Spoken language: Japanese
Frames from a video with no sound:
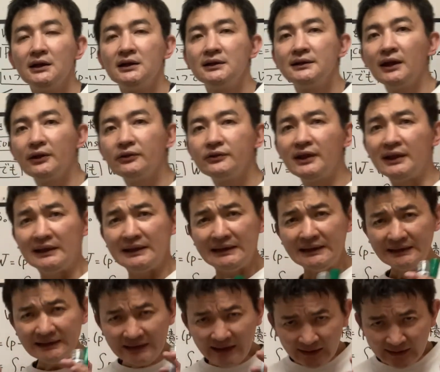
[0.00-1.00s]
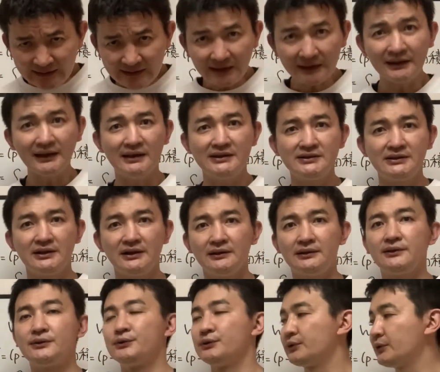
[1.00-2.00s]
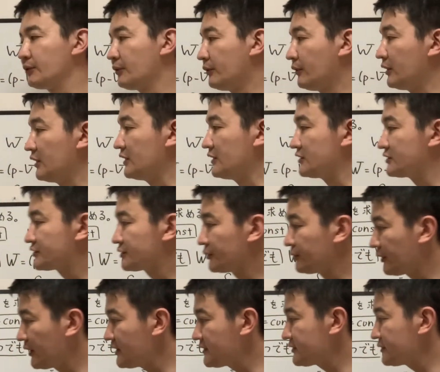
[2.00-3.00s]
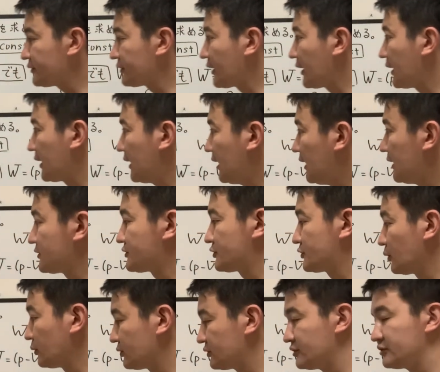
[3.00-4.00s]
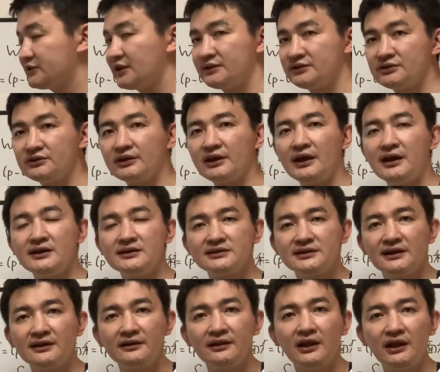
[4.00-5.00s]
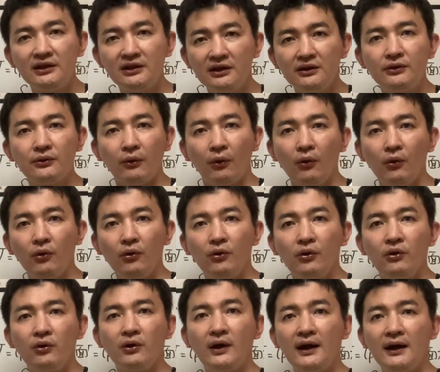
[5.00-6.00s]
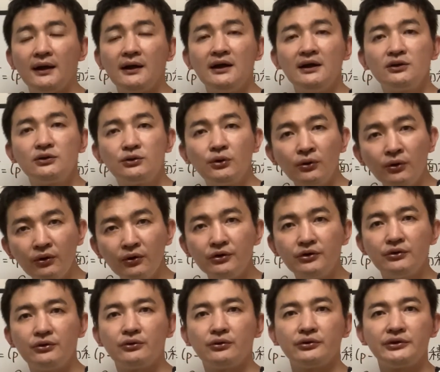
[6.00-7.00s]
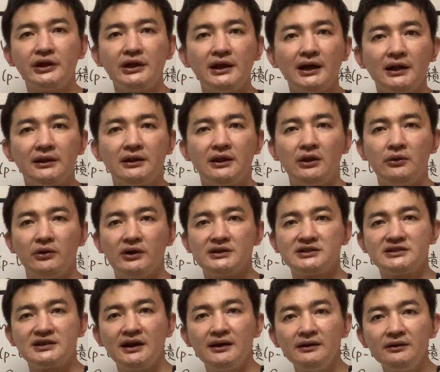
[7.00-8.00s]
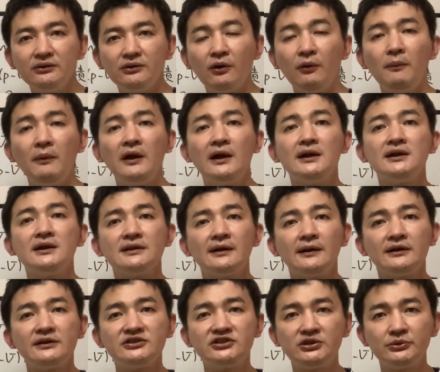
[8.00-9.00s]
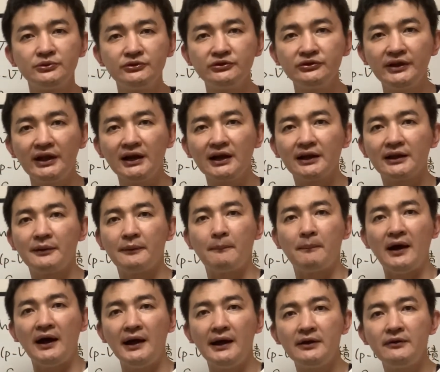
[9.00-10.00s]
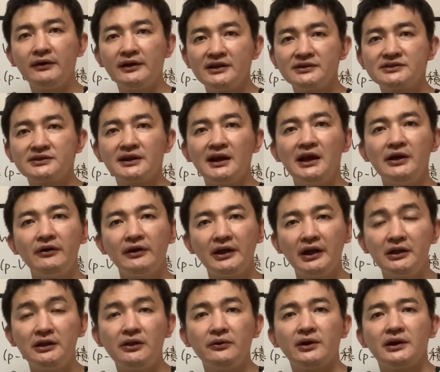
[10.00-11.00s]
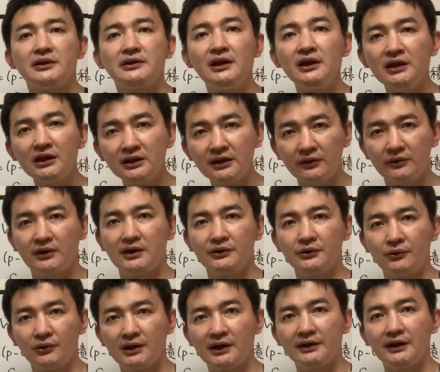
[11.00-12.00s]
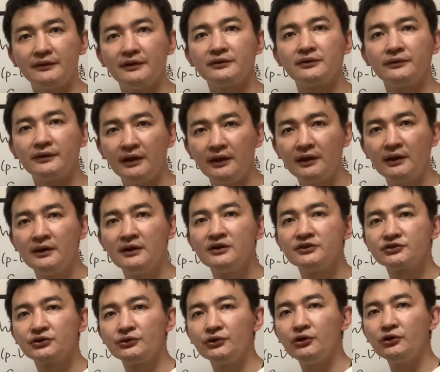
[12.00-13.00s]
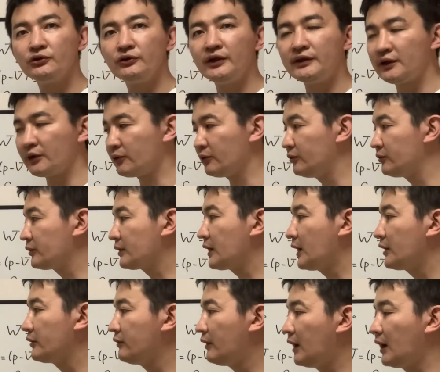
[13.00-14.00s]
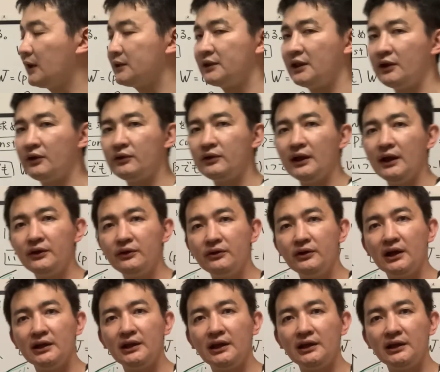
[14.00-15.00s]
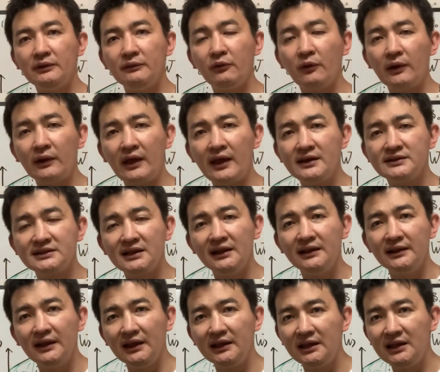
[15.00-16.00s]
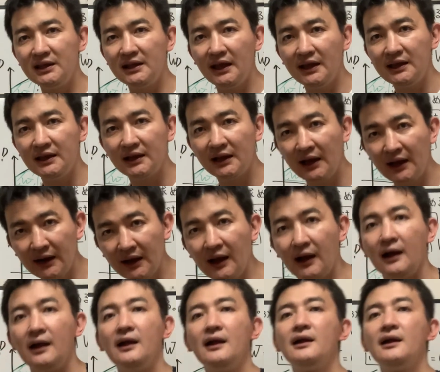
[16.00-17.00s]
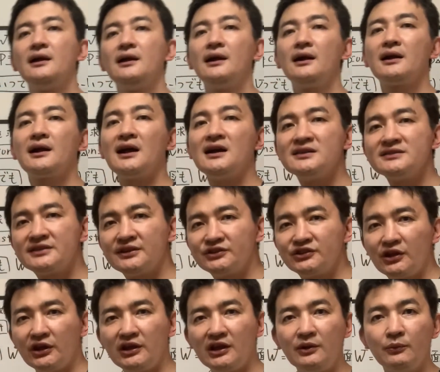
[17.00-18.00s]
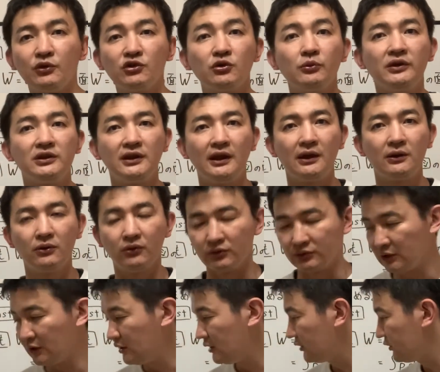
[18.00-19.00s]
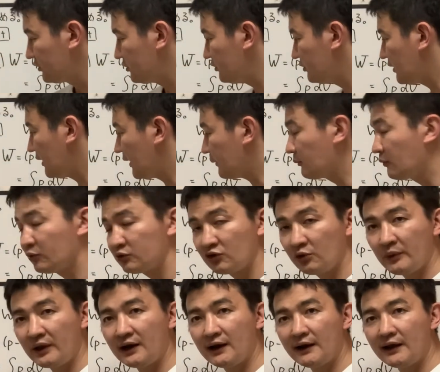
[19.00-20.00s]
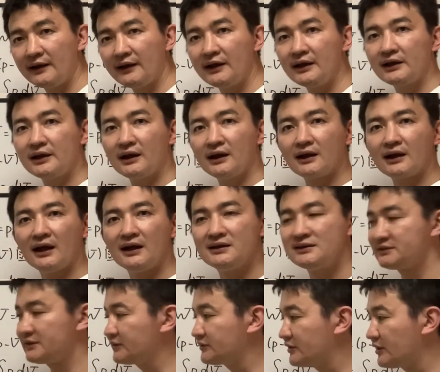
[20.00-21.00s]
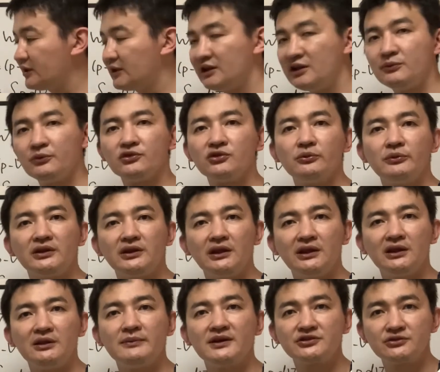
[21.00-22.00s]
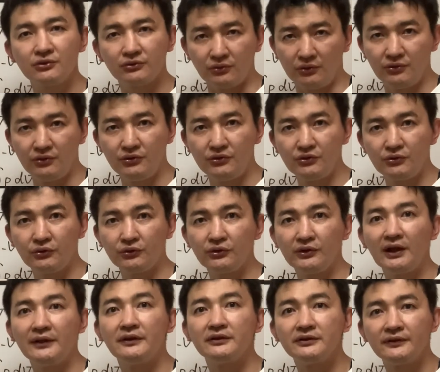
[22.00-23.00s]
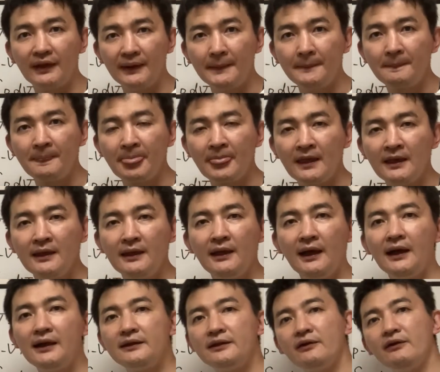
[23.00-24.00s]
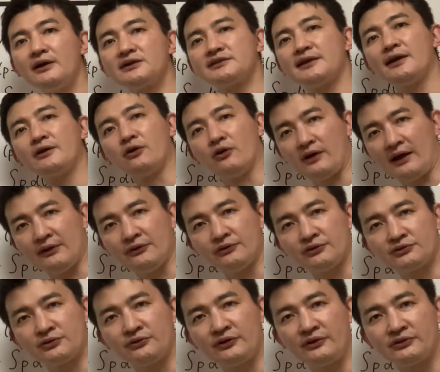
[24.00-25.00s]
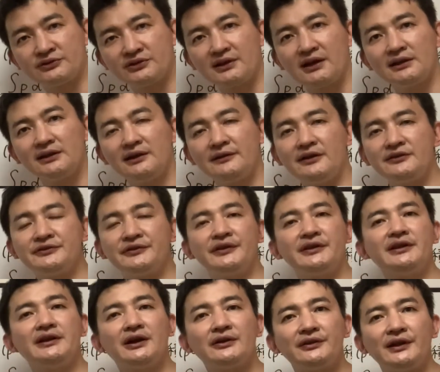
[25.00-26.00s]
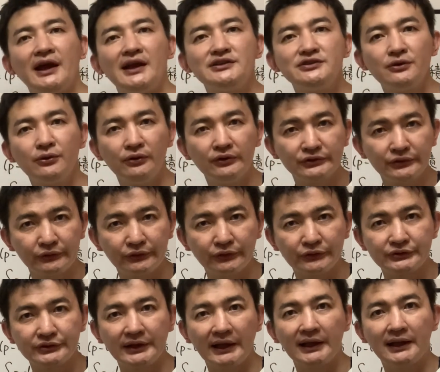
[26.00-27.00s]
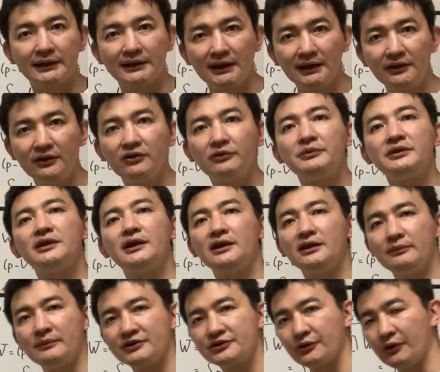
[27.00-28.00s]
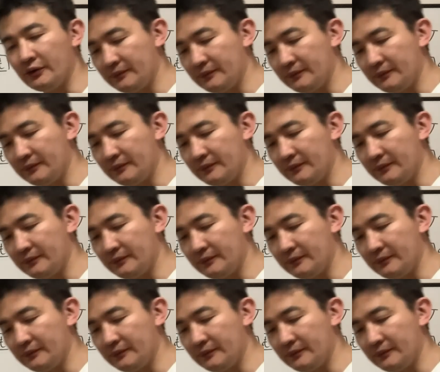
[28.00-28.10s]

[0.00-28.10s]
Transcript: なので、何が大事かっていうと、それぞれが直接計算できる方法がどういう時かっていうのはちゃんと自分の中で場合分け、使い分けっていうのができてるかどうかなんですよね。その上で今回はデルタ U ができ、計算できないから間接的に求めていこう。Q が求められないから間接的に求めていきましょうということなんですね。はい。では最後、あの、それを使った熱力学第一法則の使い方っていうのを見ていきましょ